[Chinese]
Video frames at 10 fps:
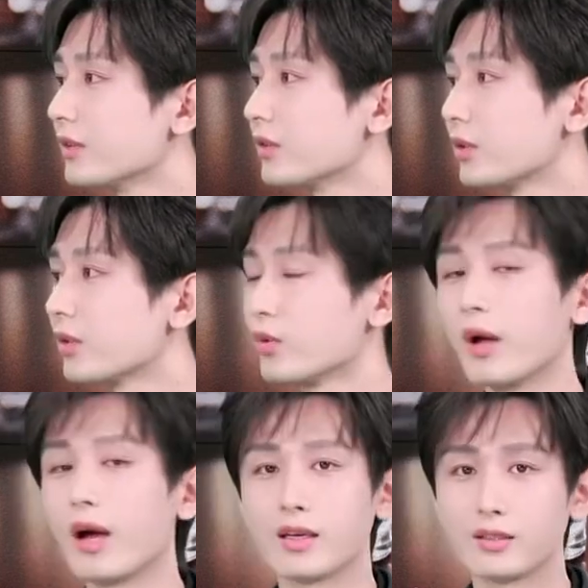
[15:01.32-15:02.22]
就是女
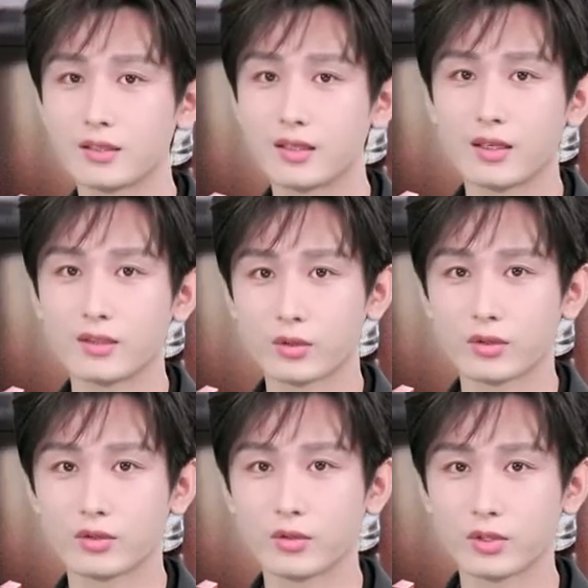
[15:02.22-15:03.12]
孩子啊，就是
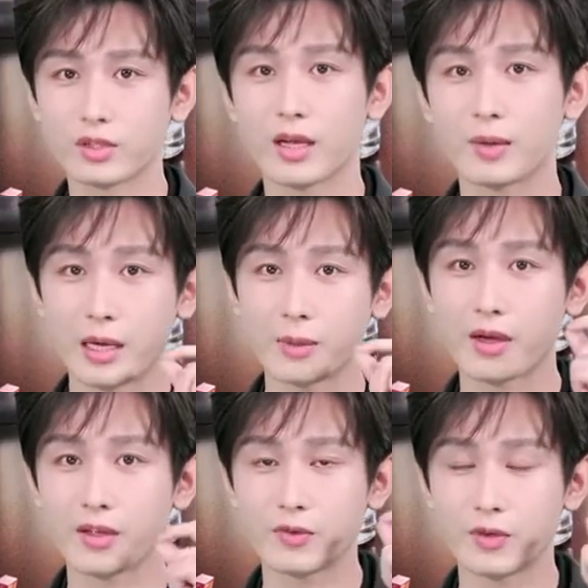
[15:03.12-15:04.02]
用起来白
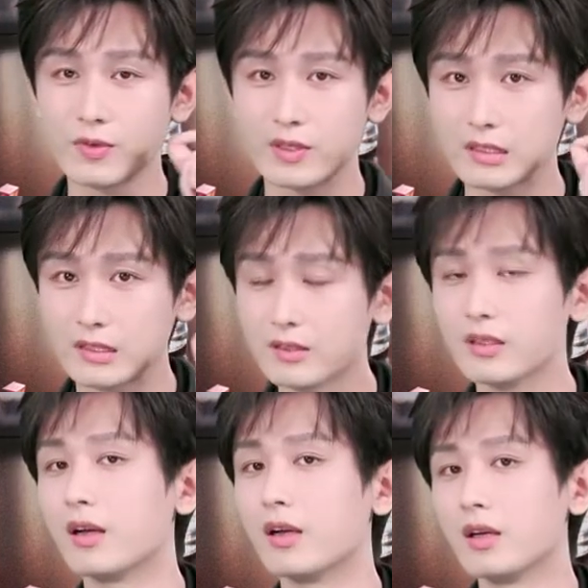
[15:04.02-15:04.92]
白粉粉嫩嫩
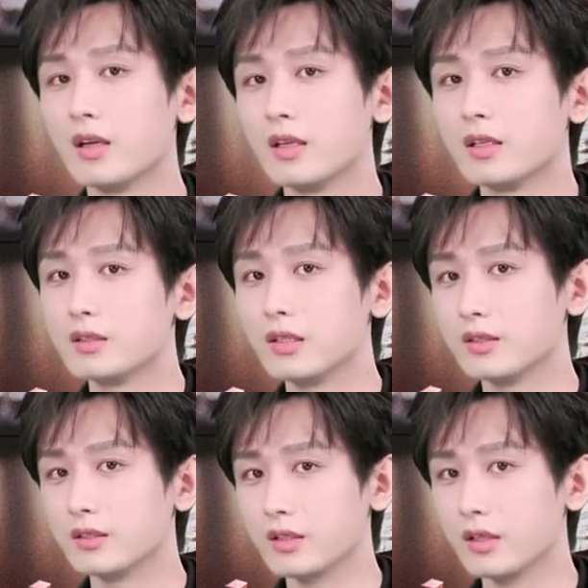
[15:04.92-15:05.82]
的。那
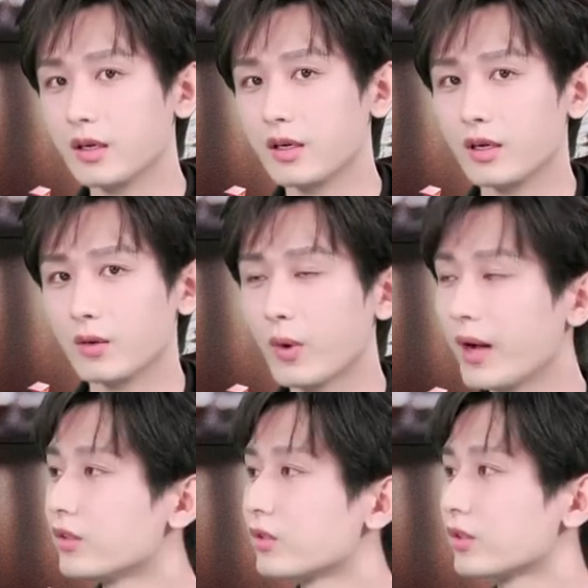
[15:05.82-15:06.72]
个 Y
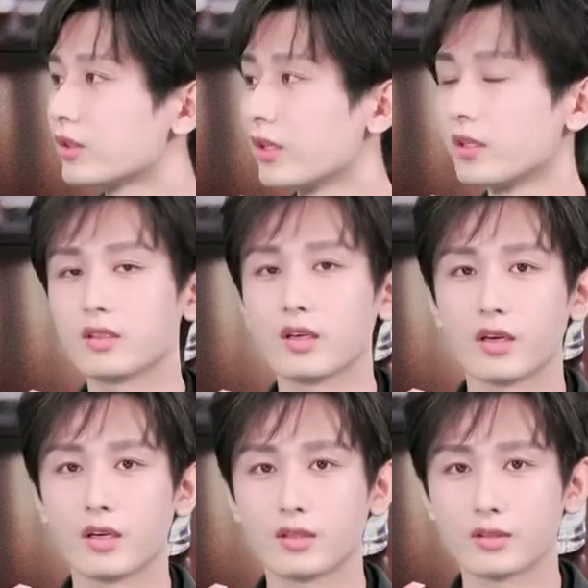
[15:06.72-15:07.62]
就是那个
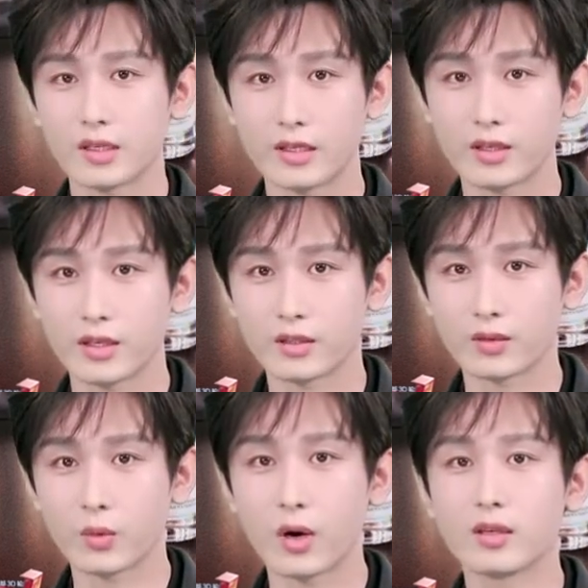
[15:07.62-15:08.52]
带点
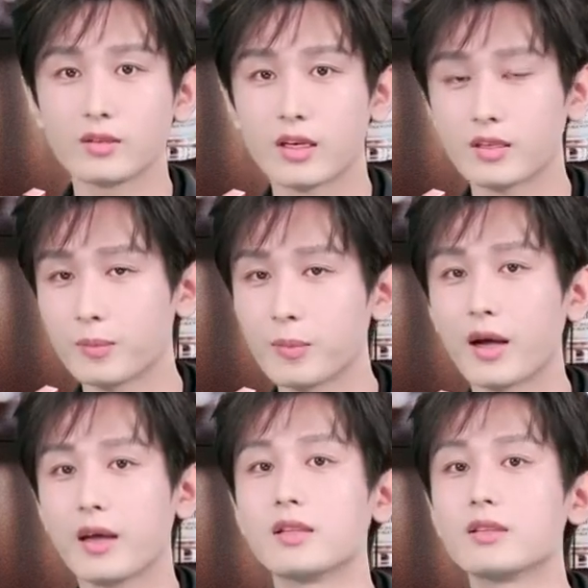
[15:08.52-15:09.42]
黄带点白。
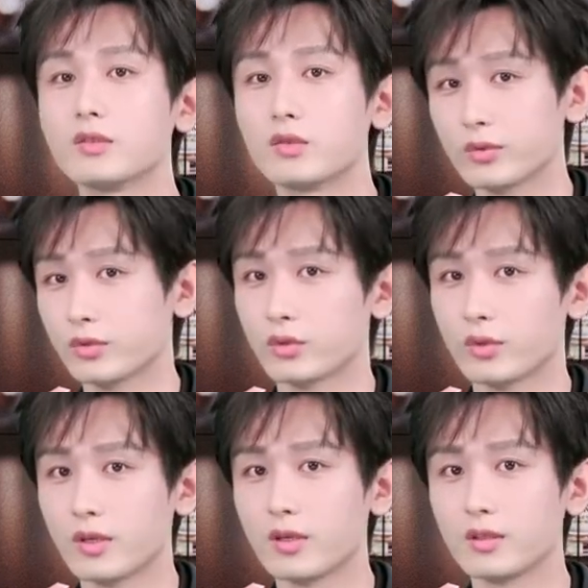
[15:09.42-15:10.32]
对，
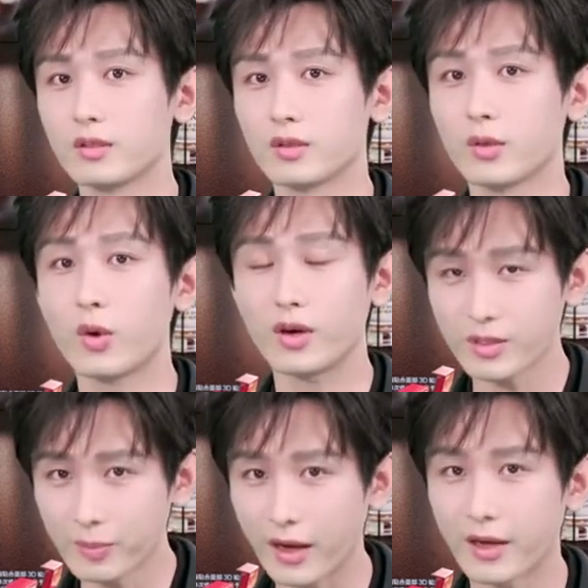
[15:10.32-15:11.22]
说黄一
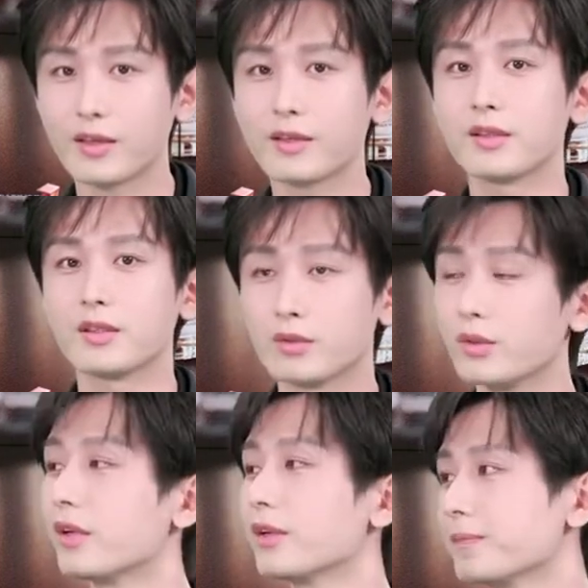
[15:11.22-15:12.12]
白，这样子